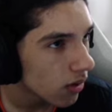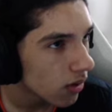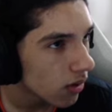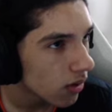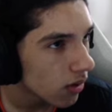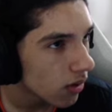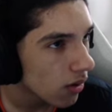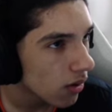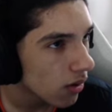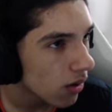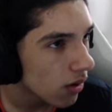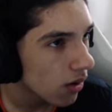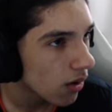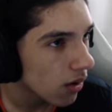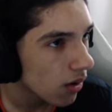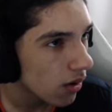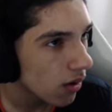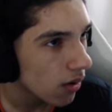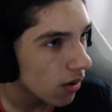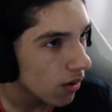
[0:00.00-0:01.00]

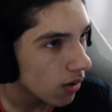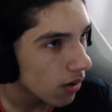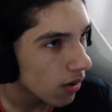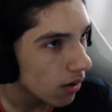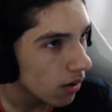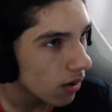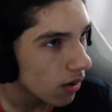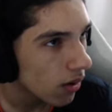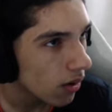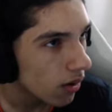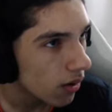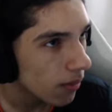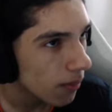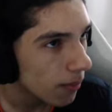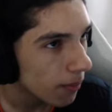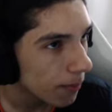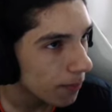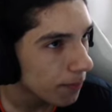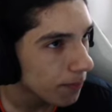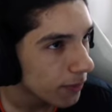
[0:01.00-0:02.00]
Oh.
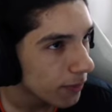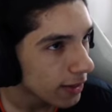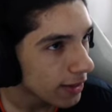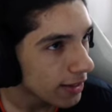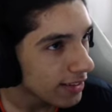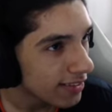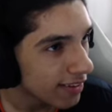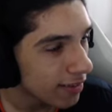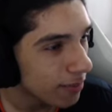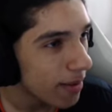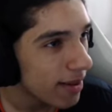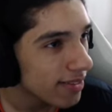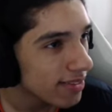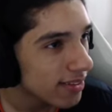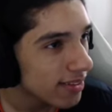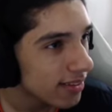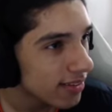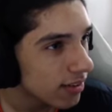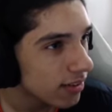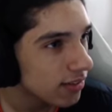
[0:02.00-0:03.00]
Tá mestre
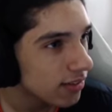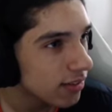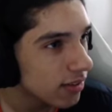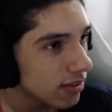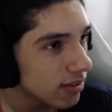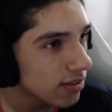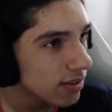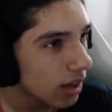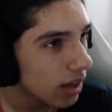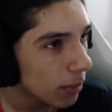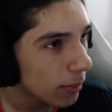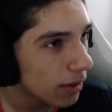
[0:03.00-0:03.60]
das edits, calma aí,